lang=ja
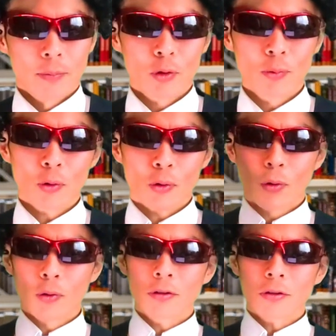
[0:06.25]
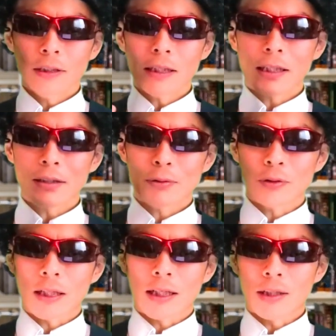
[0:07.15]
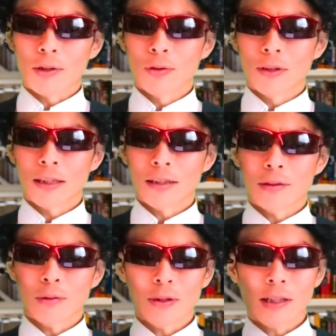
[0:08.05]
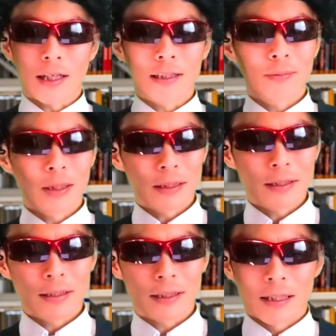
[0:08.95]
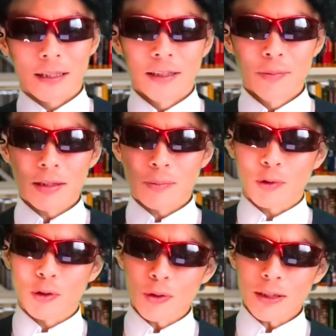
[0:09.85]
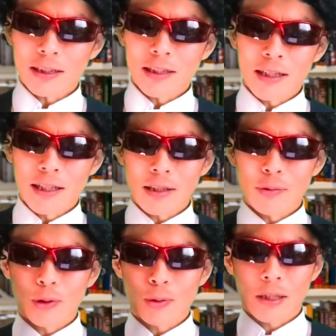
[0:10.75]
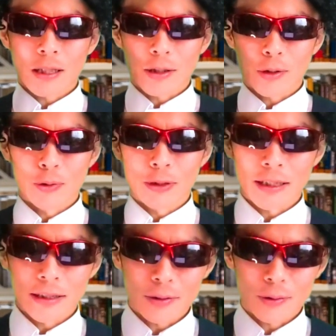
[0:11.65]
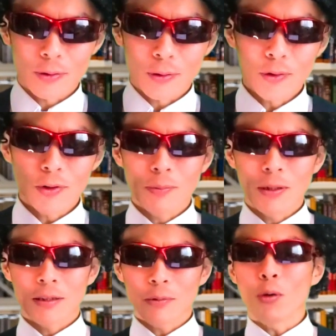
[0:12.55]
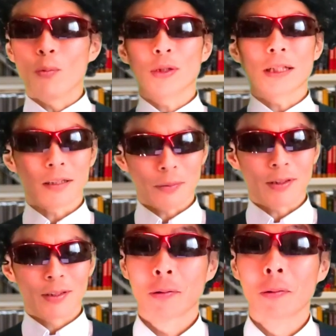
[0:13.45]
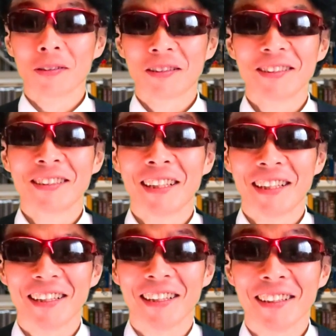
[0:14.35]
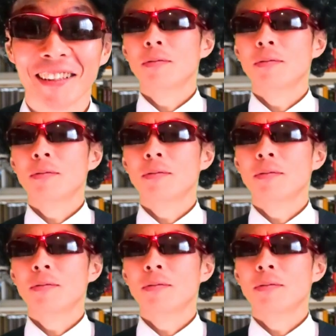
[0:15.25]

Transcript: もともと皇族や家族が通う大学として始まっただけに、今でも良い家柄の人が通う大学というイメージを持たれています。得じゃん。